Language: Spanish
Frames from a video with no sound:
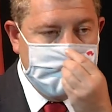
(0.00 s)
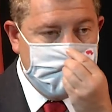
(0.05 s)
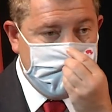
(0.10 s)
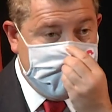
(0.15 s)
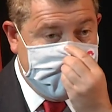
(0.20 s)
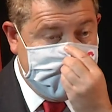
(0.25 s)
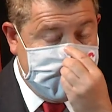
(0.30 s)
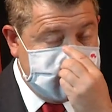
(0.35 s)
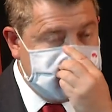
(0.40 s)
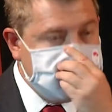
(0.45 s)

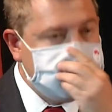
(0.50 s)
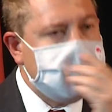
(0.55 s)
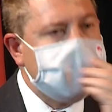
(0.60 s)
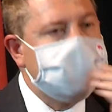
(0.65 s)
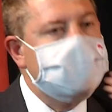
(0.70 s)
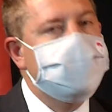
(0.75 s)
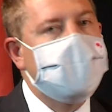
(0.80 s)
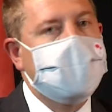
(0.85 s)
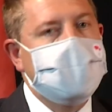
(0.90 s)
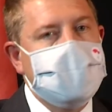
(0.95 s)
para
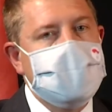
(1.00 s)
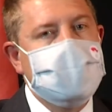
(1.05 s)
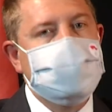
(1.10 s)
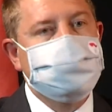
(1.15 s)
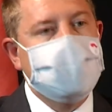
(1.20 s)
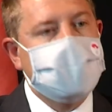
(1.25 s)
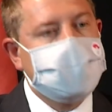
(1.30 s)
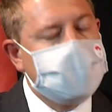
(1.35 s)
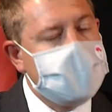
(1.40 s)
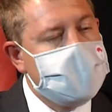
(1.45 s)
ayudar de manera
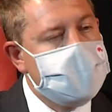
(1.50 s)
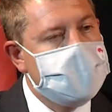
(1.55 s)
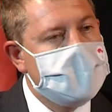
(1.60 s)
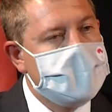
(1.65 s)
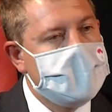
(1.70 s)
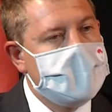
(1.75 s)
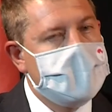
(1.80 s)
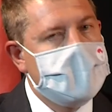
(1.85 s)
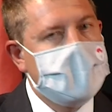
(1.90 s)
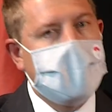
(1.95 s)
especial
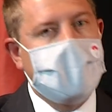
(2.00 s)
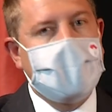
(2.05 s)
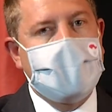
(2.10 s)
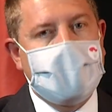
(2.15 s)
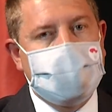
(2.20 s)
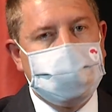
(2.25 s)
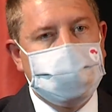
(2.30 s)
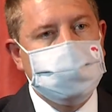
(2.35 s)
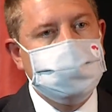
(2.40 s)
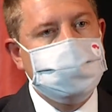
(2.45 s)
a
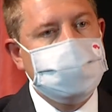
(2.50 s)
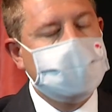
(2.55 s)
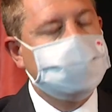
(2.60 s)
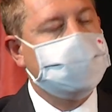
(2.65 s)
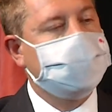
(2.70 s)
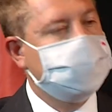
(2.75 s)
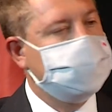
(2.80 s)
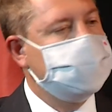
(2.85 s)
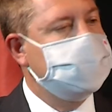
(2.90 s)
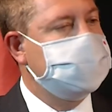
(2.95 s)
la
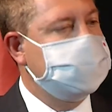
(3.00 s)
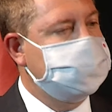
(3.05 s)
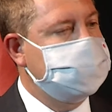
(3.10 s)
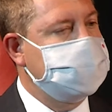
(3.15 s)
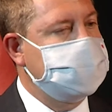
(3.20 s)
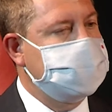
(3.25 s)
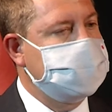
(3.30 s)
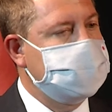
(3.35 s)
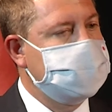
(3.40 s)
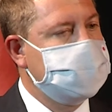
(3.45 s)
contratación
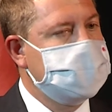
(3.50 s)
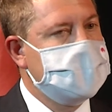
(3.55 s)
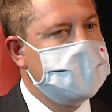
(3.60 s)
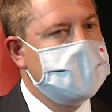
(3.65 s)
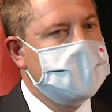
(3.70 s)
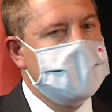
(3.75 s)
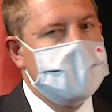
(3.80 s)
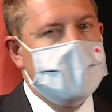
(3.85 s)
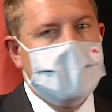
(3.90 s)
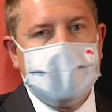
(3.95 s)
indefinida.
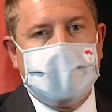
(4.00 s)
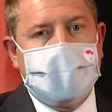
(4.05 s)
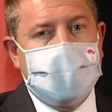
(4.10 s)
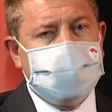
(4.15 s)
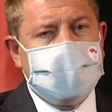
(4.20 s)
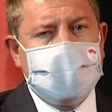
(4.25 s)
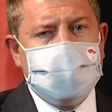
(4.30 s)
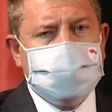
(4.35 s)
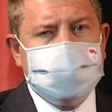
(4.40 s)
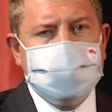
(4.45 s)

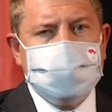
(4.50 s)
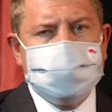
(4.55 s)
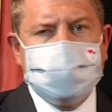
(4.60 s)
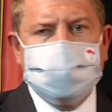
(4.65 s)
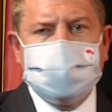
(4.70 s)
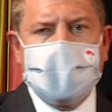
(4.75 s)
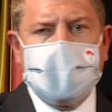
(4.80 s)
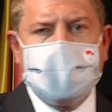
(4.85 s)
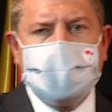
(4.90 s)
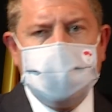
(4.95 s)
Creo que no se nos
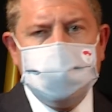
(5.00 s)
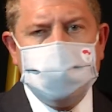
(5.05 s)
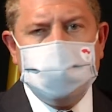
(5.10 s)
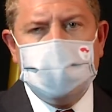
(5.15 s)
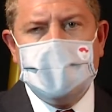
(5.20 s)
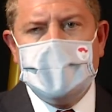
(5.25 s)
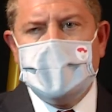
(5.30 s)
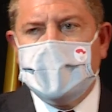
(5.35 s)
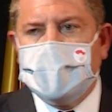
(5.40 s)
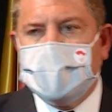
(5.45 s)
está
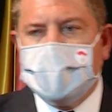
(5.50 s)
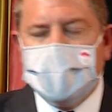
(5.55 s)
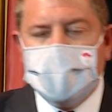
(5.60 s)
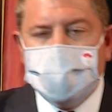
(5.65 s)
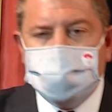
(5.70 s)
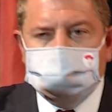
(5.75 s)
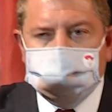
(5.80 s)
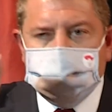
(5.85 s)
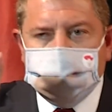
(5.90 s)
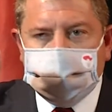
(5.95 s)
quedando
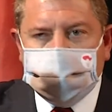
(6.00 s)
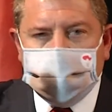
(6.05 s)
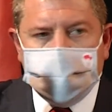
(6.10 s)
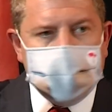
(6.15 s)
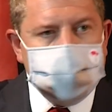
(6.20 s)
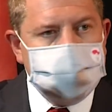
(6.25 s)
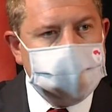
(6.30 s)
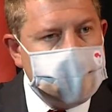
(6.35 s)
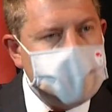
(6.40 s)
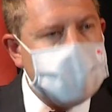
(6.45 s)
ni un
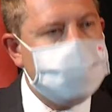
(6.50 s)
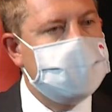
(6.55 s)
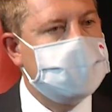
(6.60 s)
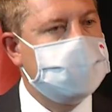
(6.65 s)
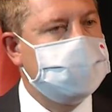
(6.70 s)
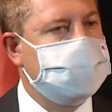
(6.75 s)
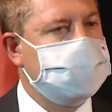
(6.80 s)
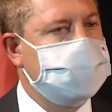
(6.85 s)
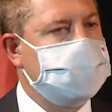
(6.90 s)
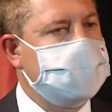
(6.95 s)
solo
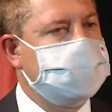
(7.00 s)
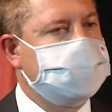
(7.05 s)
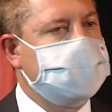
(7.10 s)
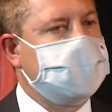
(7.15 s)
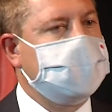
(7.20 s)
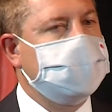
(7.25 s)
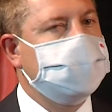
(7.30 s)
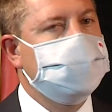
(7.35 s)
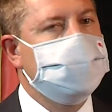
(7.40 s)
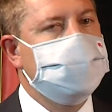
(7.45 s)
milímetro del
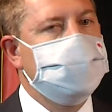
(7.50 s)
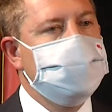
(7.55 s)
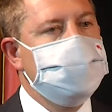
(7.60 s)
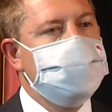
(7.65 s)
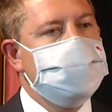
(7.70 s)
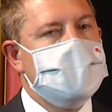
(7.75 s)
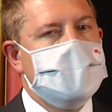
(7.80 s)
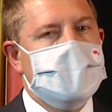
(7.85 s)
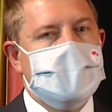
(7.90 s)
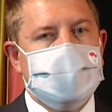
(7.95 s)

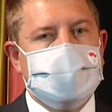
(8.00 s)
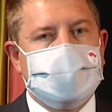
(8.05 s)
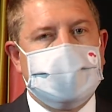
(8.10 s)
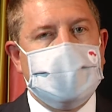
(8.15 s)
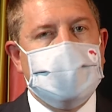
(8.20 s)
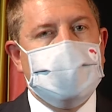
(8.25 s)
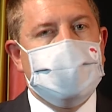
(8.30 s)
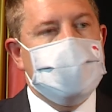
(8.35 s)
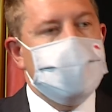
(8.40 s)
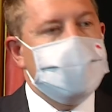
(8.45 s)
territorio
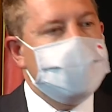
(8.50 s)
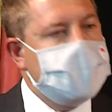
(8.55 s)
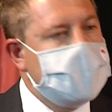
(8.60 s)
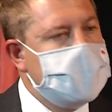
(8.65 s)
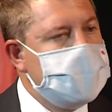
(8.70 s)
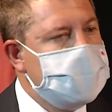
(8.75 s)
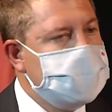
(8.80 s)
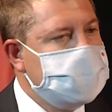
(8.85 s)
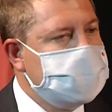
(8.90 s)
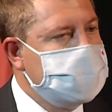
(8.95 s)
sin
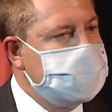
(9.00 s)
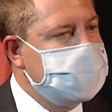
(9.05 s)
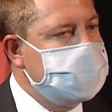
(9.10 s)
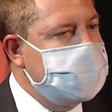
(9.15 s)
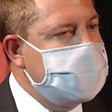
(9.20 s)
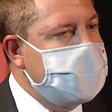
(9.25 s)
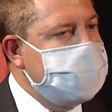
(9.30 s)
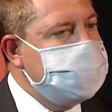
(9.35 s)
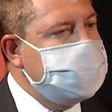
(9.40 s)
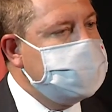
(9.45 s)
cubrir y
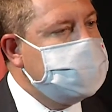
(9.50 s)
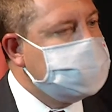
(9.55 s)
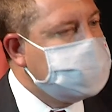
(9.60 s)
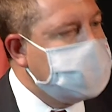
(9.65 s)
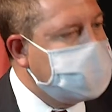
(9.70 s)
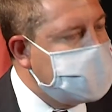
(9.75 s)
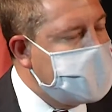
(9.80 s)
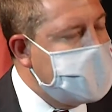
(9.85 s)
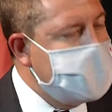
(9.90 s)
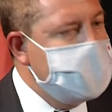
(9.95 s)
del ámbito
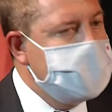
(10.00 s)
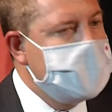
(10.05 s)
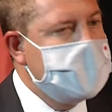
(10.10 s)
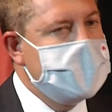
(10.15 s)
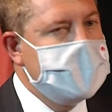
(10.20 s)
social